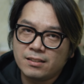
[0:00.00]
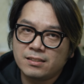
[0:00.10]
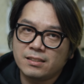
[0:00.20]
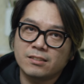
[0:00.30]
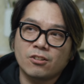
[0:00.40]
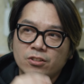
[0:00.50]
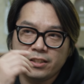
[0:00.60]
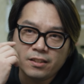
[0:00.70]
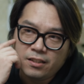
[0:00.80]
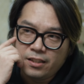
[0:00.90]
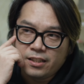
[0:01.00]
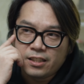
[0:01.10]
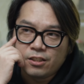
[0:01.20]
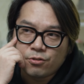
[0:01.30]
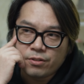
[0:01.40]
그러니까 저는
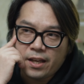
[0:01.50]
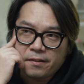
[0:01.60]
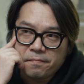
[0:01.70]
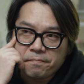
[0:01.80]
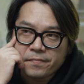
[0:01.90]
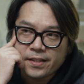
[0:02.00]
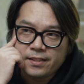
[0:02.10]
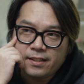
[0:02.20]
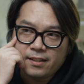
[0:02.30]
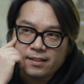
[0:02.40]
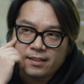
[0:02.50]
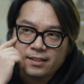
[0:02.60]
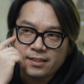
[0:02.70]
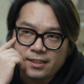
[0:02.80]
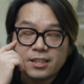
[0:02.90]
일종의 그냥
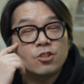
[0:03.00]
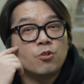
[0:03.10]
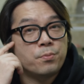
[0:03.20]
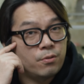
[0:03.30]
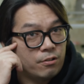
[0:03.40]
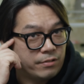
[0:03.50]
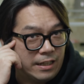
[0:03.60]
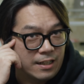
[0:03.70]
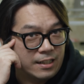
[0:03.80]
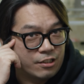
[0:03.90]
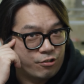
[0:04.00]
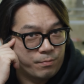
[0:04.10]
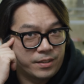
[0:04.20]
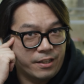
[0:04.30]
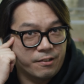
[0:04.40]
그냥 이정표라고
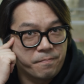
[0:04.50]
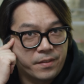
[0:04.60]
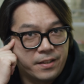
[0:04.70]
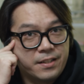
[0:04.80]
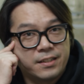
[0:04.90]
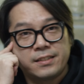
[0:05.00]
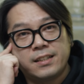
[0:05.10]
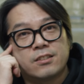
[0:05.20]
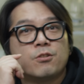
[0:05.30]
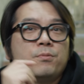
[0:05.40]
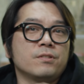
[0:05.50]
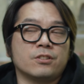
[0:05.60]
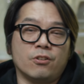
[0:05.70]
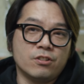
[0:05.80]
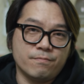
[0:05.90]
생각하시면 돼요. 그러니까 저를,
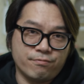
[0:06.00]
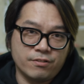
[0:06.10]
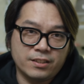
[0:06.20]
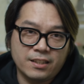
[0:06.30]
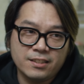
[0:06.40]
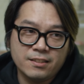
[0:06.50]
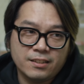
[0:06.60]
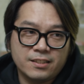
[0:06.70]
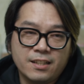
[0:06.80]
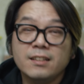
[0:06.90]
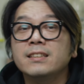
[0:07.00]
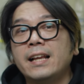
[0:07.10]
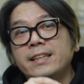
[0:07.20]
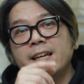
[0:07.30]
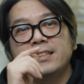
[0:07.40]
저를 부를 때는 그냥
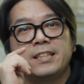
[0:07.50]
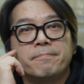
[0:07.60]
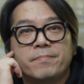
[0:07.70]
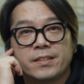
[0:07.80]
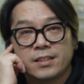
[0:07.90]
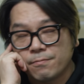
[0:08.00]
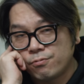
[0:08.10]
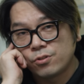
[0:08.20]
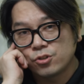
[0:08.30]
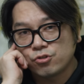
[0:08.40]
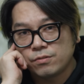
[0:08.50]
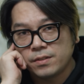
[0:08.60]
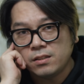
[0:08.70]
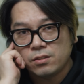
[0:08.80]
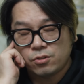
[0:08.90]
딸캥님 이렇게
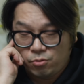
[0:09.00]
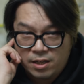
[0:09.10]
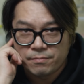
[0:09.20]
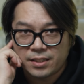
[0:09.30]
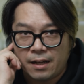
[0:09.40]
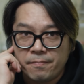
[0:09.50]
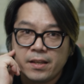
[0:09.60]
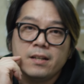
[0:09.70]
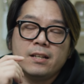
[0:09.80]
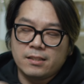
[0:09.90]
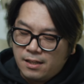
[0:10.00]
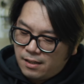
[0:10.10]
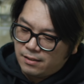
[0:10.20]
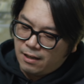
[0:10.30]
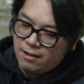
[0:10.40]
불러주시면 좋합니다.
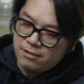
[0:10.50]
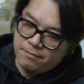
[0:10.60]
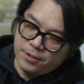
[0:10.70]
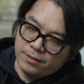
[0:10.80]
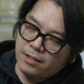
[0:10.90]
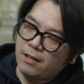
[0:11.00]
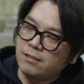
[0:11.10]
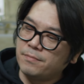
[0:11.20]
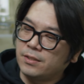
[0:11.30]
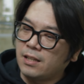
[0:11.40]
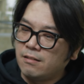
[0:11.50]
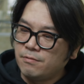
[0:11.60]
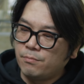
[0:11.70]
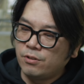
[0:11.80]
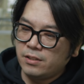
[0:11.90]
자 다음은 다음은
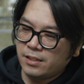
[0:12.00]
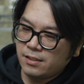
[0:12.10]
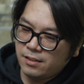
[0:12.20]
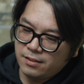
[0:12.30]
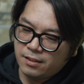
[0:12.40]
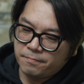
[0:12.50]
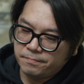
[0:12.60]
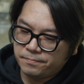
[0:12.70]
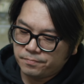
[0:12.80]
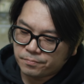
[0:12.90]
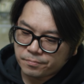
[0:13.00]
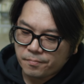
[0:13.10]
다음은 뭘 얘기를 해야 돼? 음.